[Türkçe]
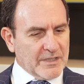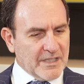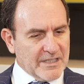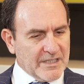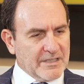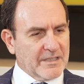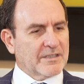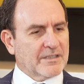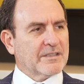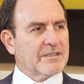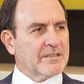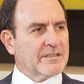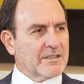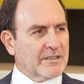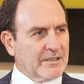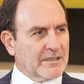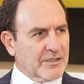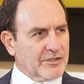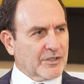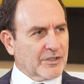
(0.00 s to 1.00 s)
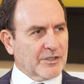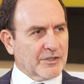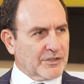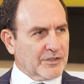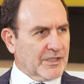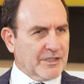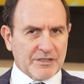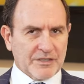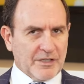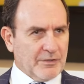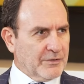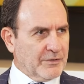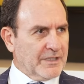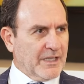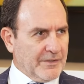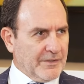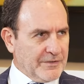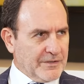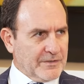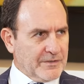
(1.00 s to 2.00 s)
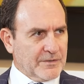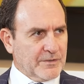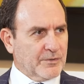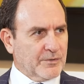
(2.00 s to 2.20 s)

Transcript: kesintisizlikle çalışan işte redundancy